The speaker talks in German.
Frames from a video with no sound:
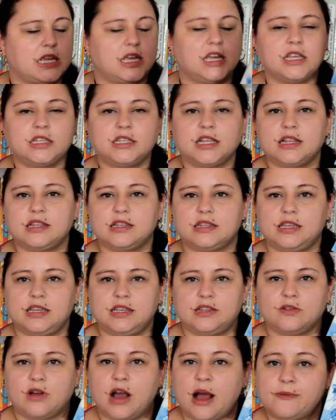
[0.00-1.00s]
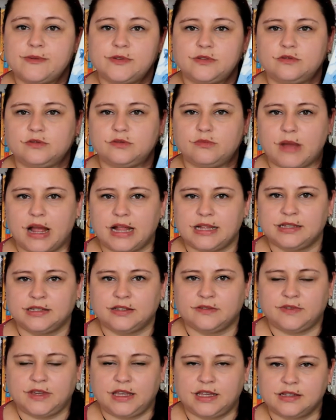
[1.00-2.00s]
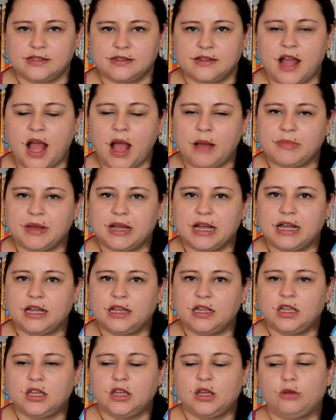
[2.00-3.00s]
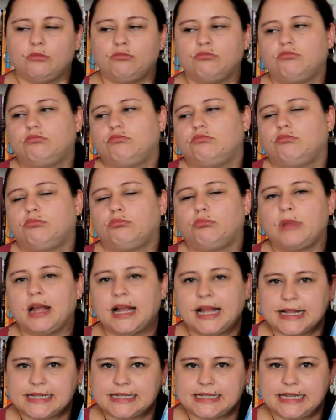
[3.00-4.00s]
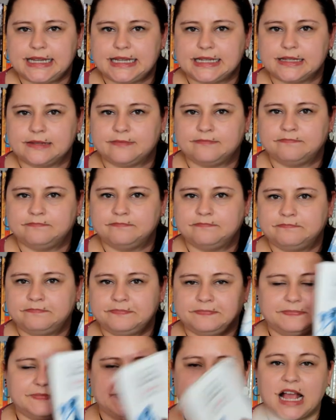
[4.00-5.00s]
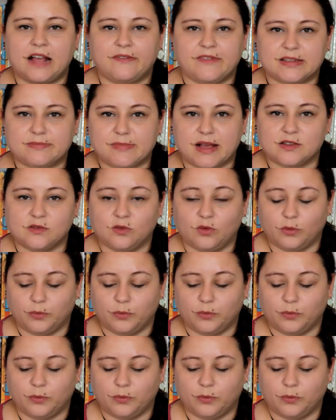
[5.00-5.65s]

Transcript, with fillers: ist jetzt nicht so absolut meins gewesen, aber man kann es lesen. Sagen wir es mal so.